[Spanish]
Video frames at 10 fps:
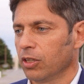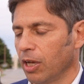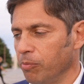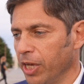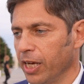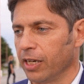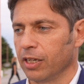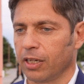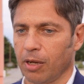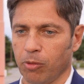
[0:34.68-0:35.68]

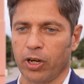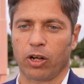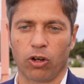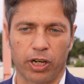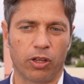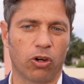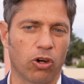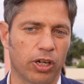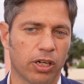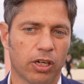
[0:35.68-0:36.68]
también que hemos recorrido
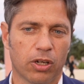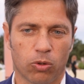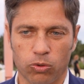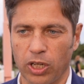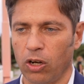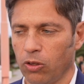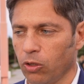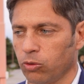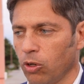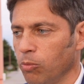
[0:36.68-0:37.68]
hoy un salón de usos